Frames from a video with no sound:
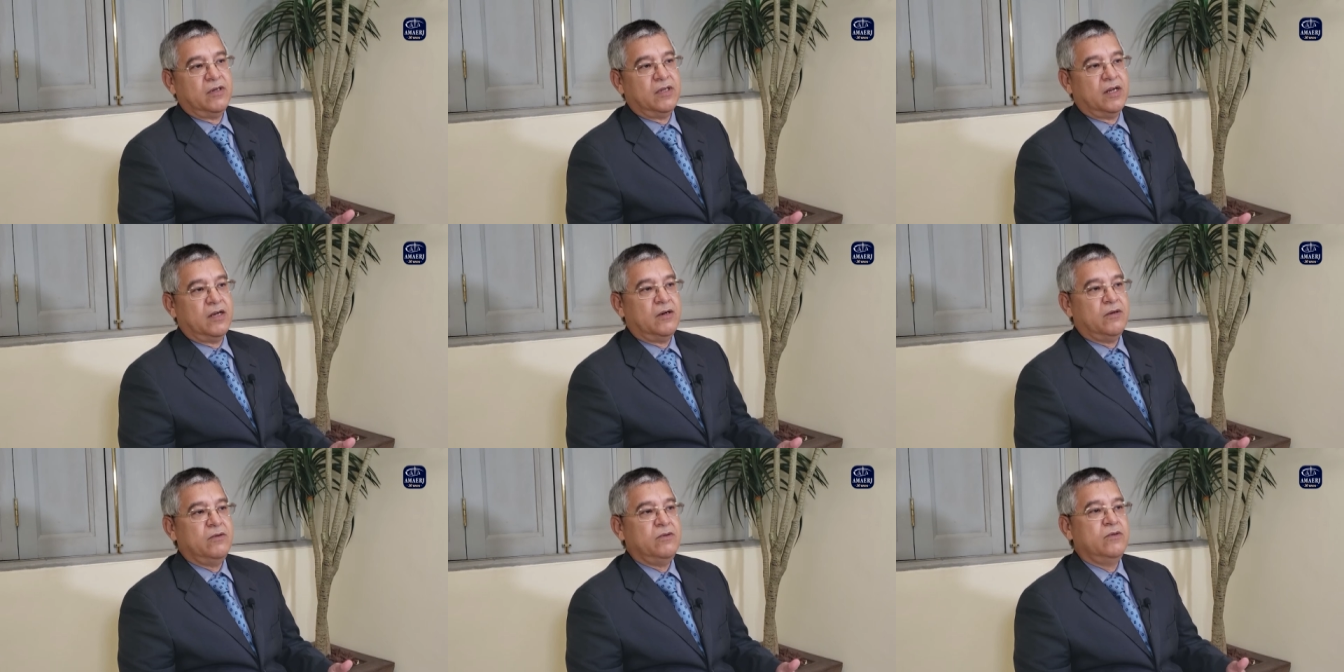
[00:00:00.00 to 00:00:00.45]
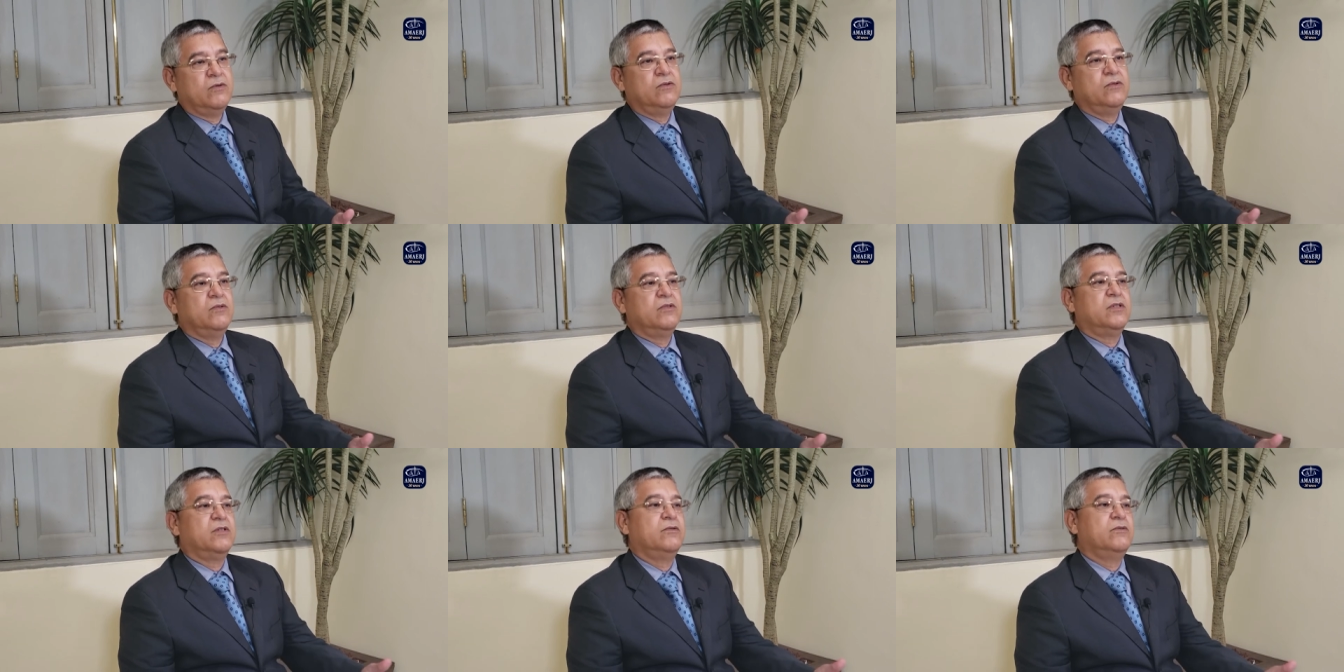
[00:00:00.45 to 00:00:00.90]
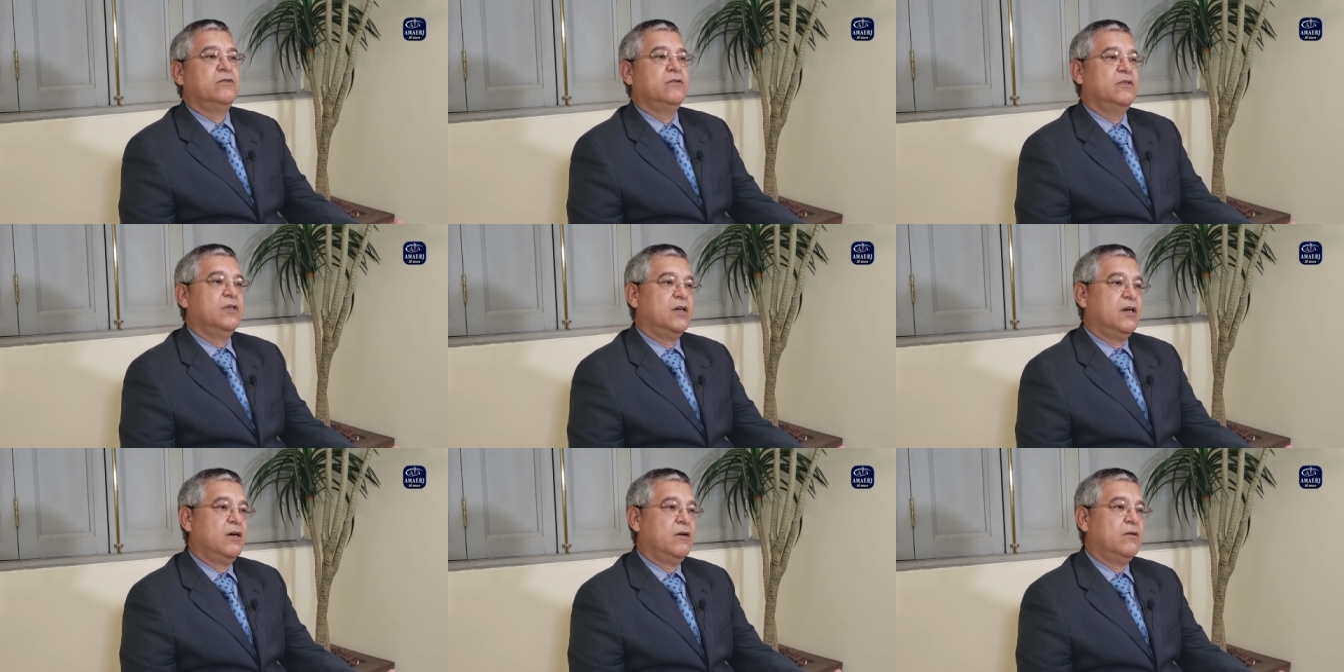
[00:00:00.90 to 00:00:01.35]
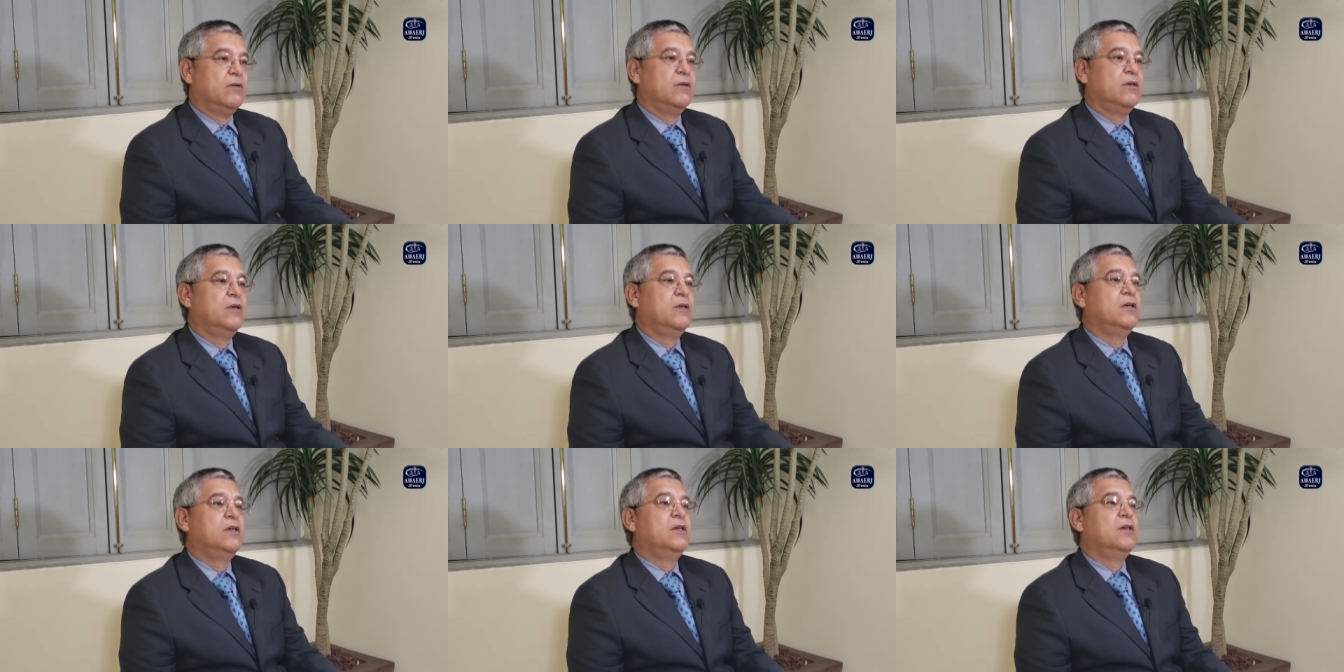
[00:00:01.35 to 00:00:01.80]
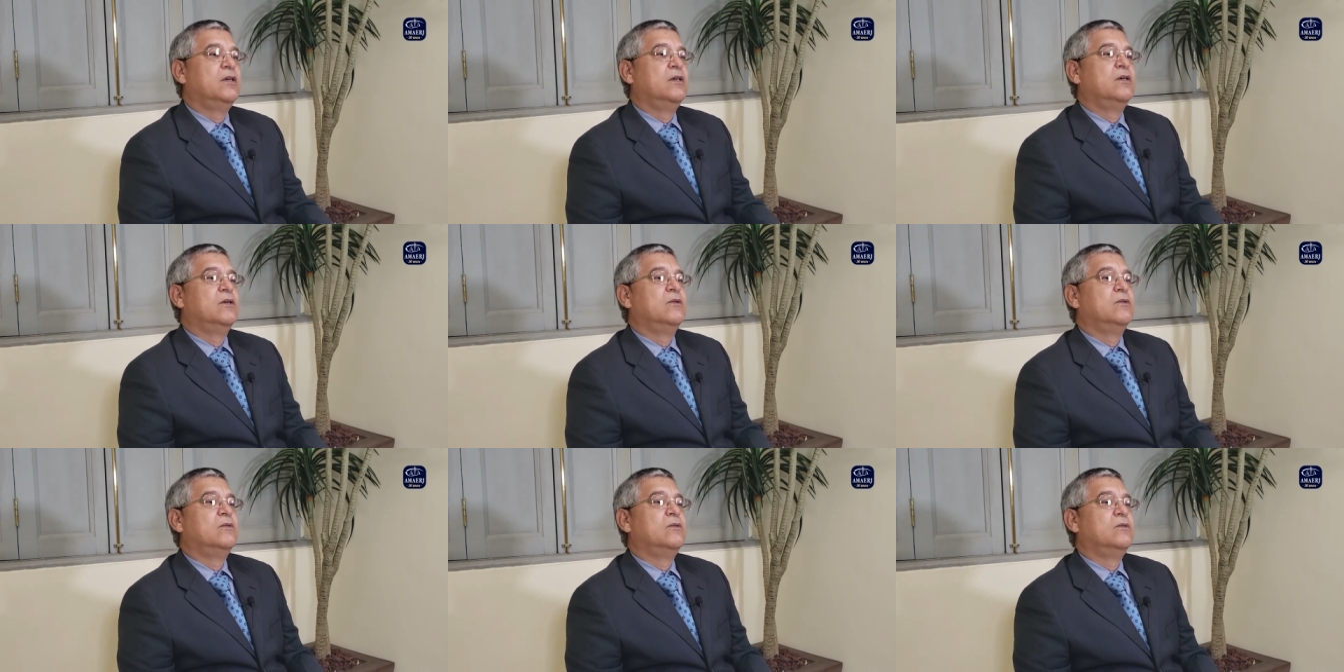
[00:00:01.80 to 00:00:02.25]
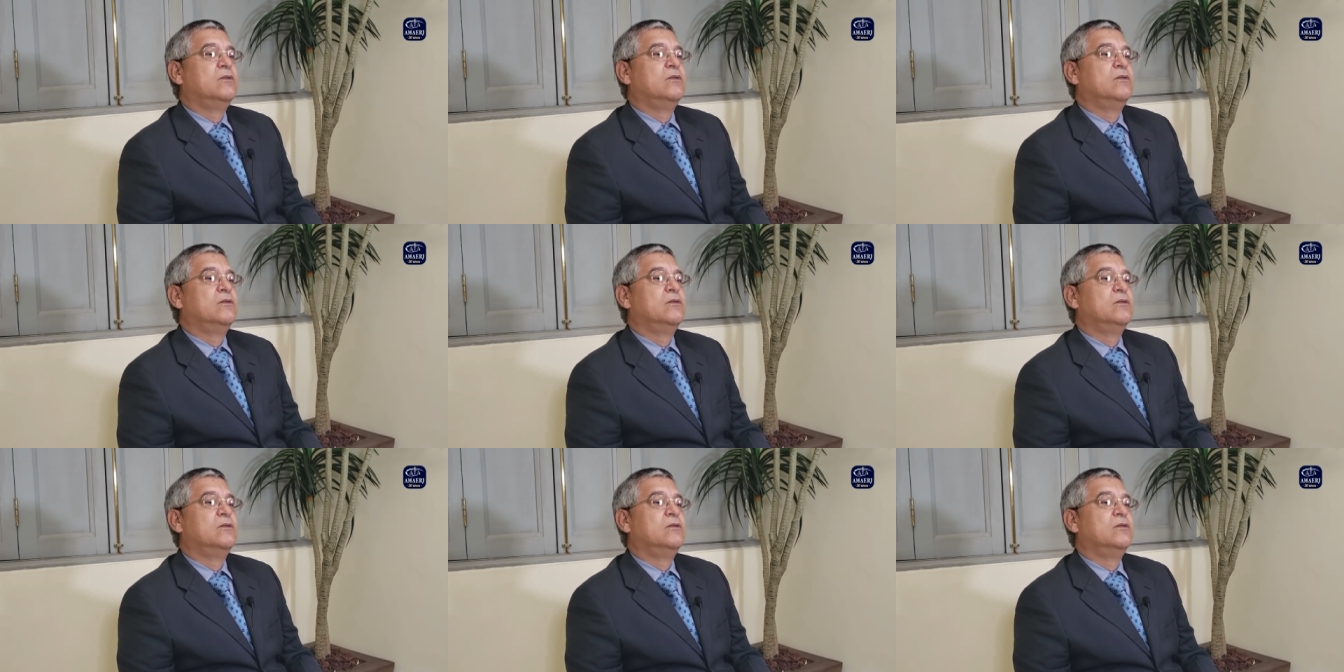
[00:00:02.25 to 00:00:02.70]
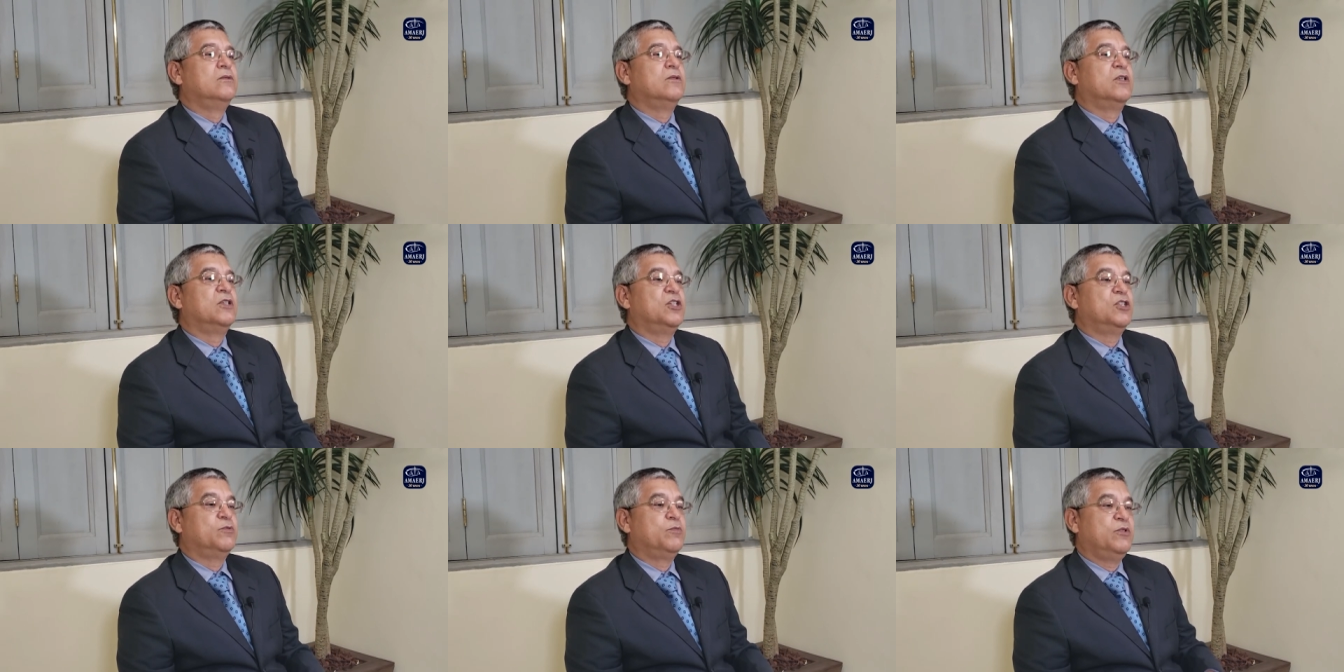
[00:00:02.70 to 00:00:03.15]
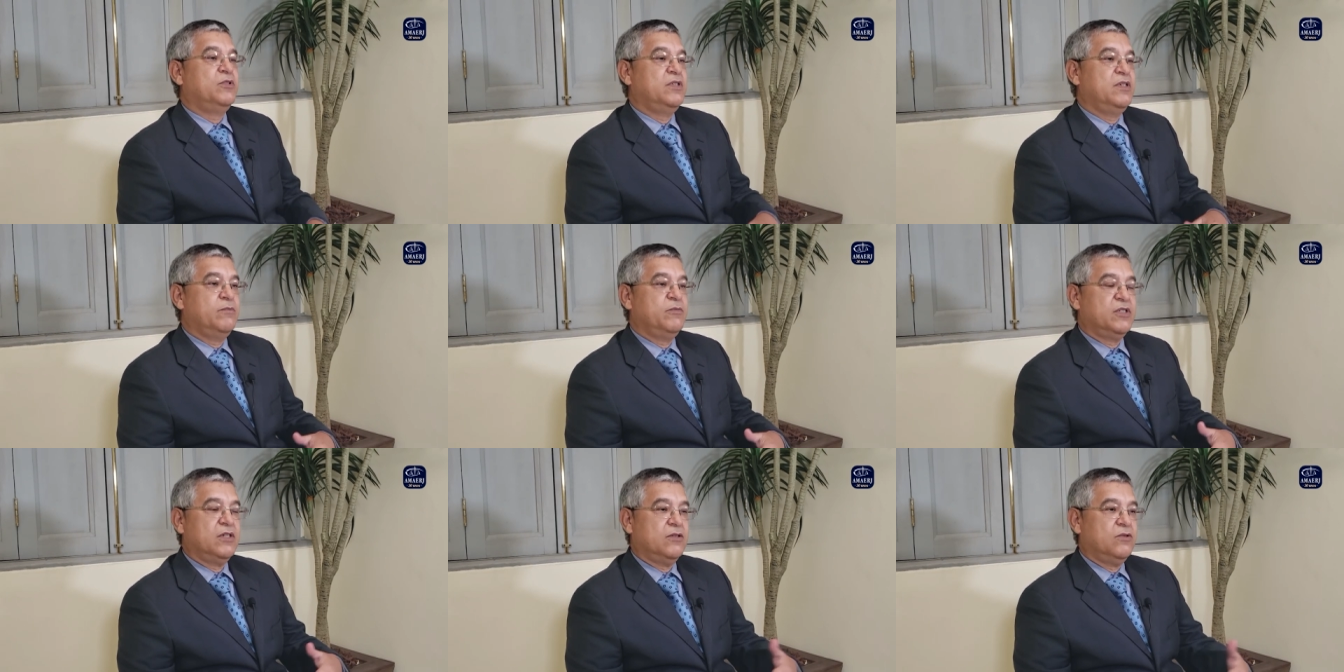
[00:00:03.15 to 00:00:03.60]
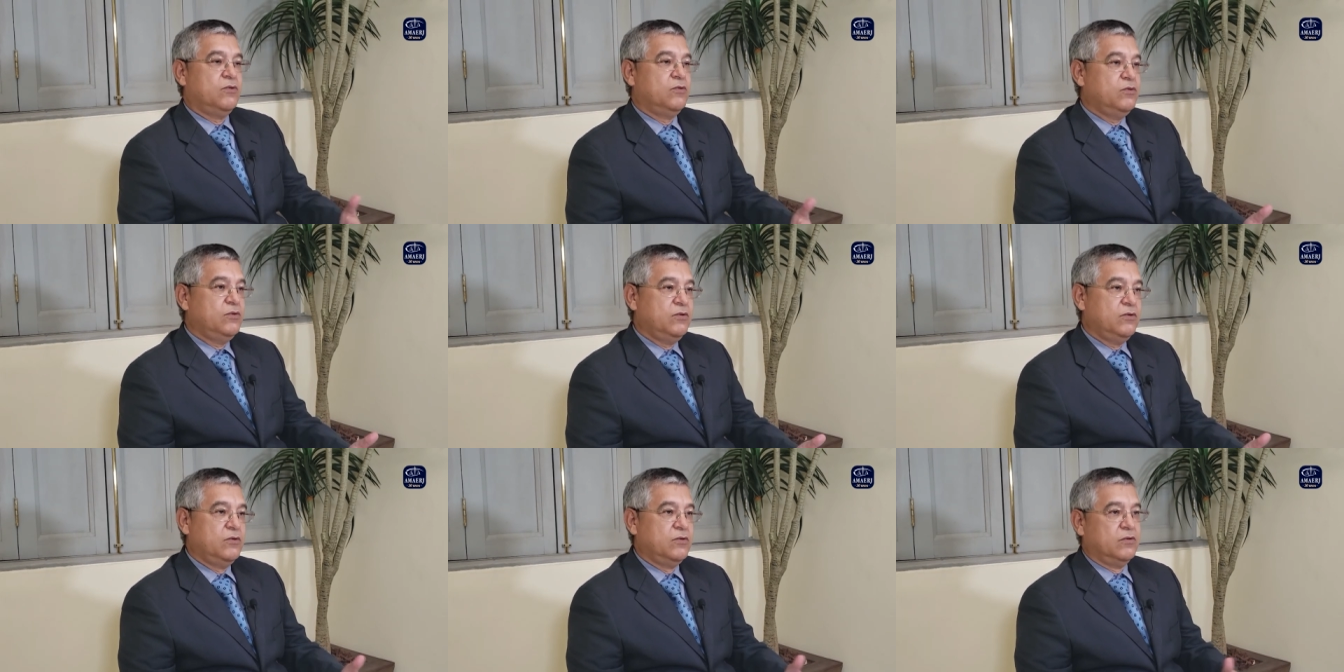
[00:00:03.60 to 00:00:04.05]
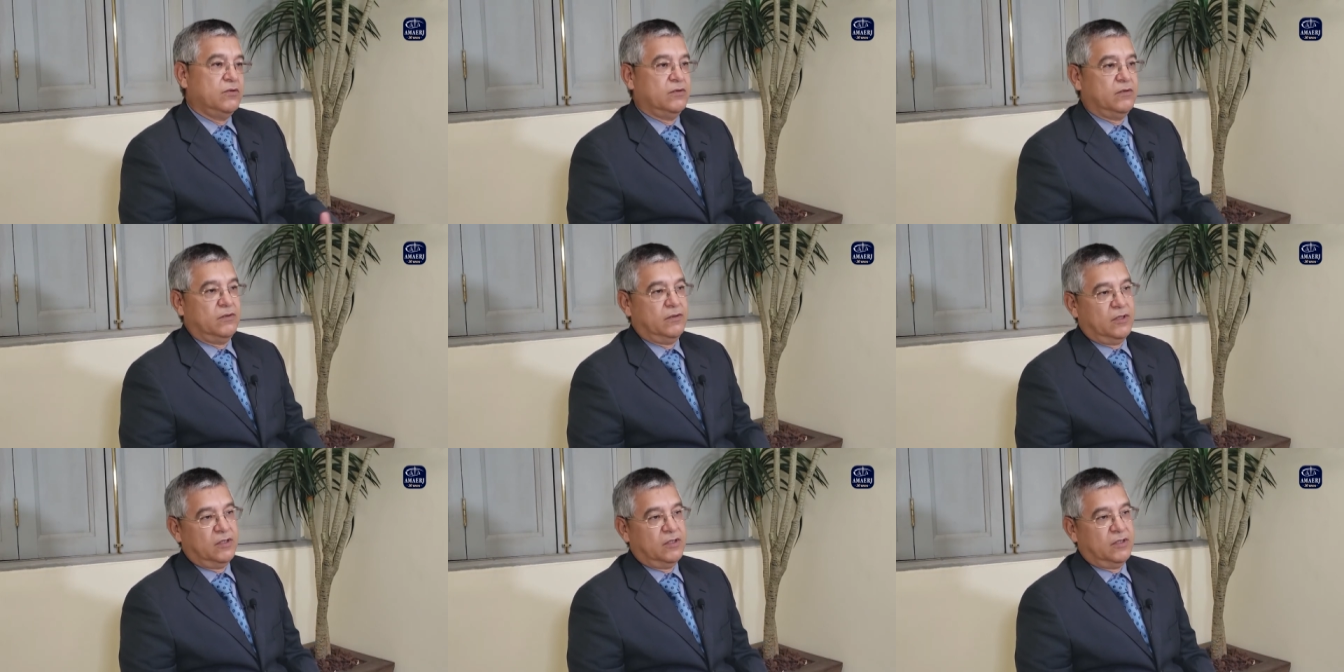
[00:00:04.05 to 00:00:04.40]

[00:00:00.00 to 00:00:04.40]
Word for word: grau e um no segundo grau. O, nós respondemos a tudo.